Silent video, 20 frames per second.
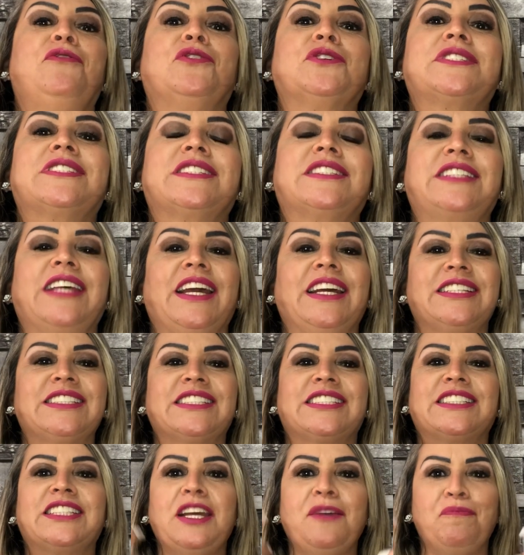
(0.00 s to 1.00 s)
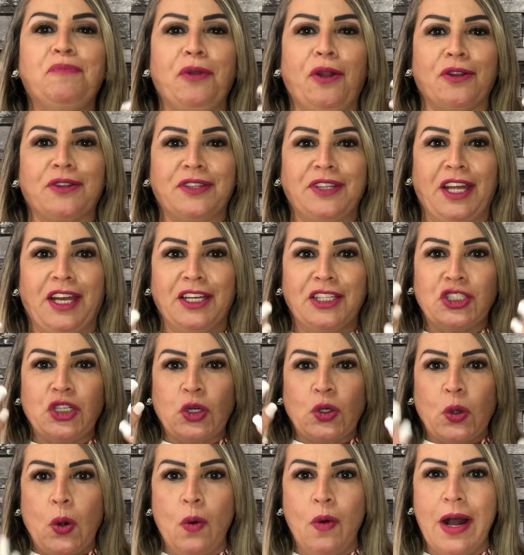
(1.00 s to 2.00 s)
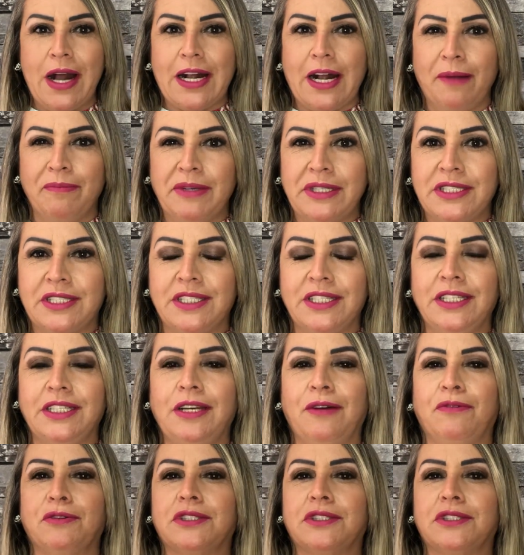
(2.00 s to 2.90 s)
você se protege com a camisinha,